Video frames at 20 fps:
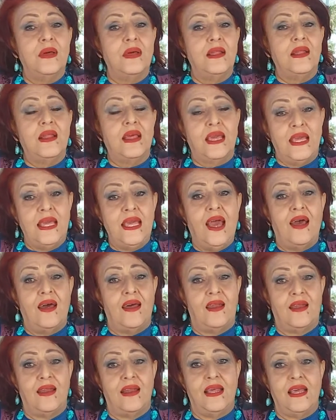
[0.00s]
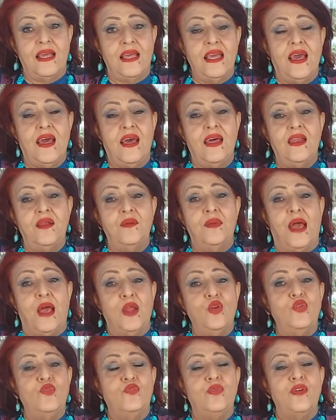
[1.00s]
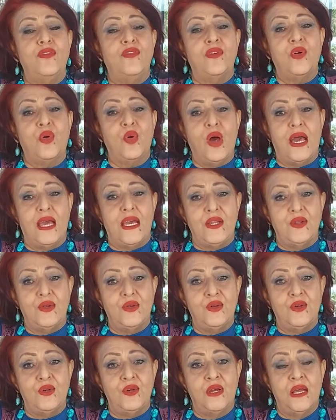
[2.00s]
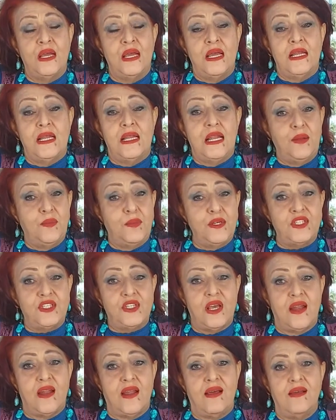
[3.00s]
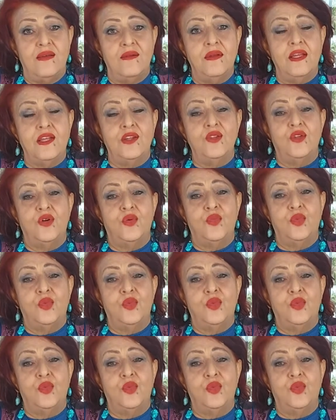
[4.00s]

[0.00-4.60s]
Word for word: الخيار الخيار معروف بفوائده للبشرة إنه